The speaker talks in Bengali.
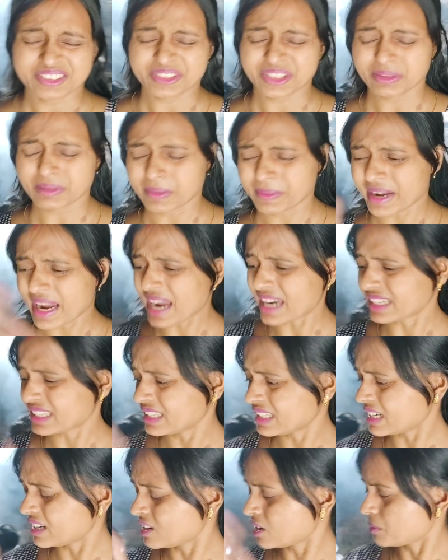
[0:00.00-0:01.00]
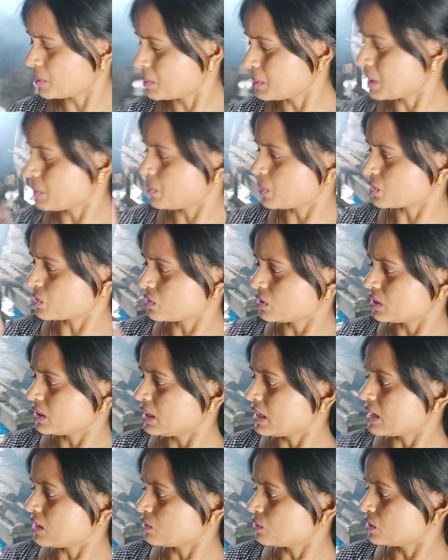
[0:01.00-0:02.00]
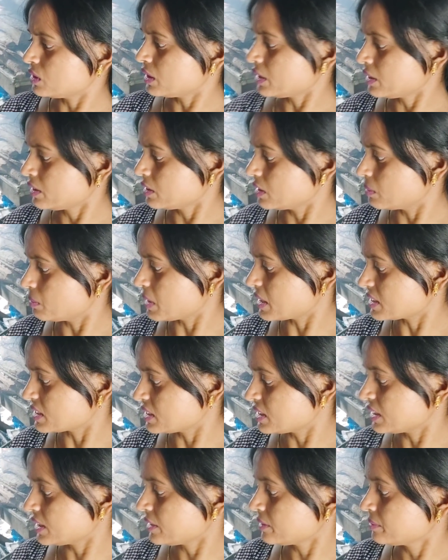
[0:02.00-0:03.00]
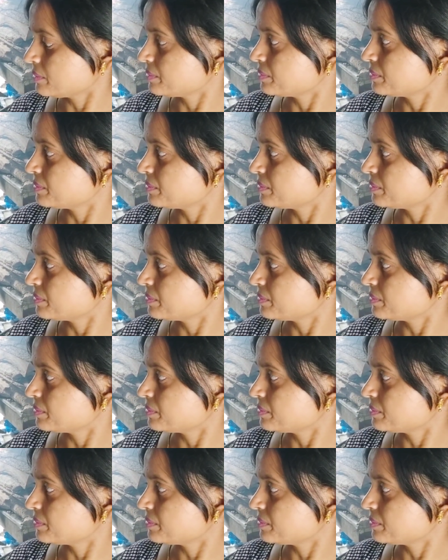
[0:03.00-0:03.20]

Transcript: ওই বাবা আর কি রান্না হবে মা পটল দিয়ে আলু দিয়ে ওই মাছ দিয়ে